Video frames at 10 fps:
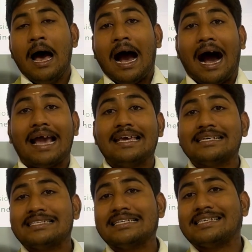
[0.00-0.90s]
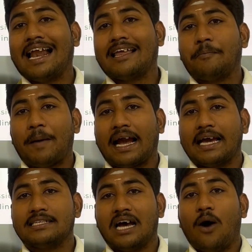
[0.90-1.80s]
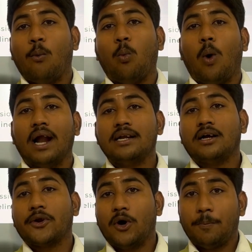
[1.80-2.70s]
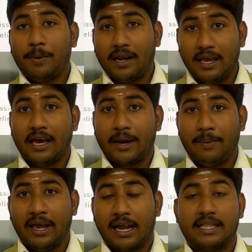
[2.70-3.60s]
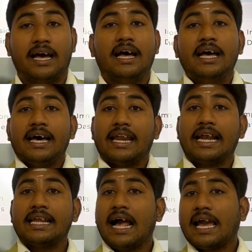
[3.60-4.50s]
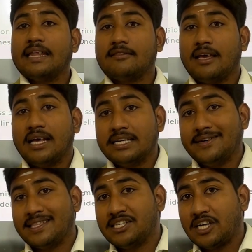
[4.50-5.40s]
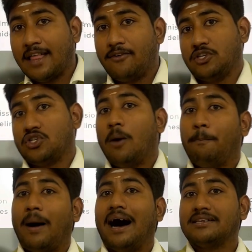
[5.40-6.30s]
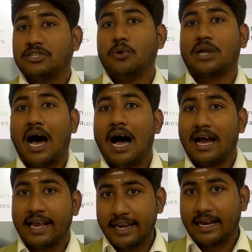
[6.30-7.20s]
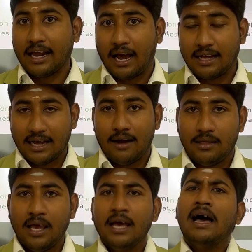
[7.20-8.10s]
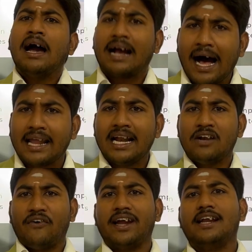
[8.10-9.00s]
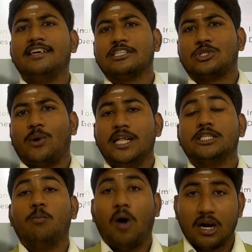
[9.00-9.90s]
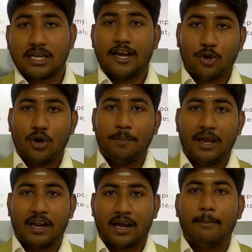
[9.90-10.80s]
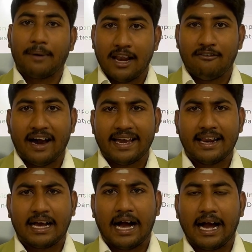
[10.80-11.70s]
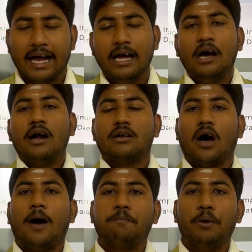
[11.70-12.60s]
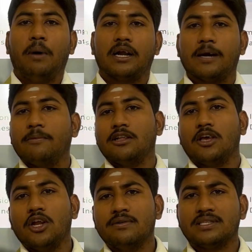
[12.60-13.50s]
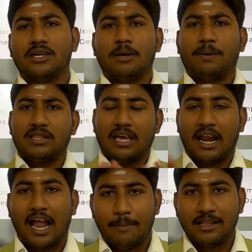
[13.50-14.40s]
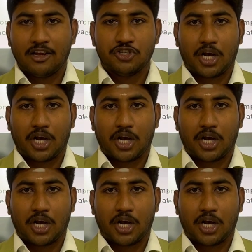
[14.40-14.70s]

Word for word: ஹையஸ்ட் சேலரி பேக்கேஜா ஒன் க்ரோர் பெர் இயர் அப்படிங்கிறத ரெண்டாயிரத்தி இருபத்தஞ்சாவது வருஷம் பாஸ் அவுட் ஆக இருக்கிற அதாவது கரண்ட் ஃபைனல் இயர் ஸ்டூடெண்ட்ஸ் மோட்டார் கியூ அப்படிங்கிற கம்பெனியில் வாங்கியிருக்காங்க டாப் டு பாட்டம் இந்த யூனிவர்சிட்டி பற்றி எல்லாமே தெரிஞ்சுக்க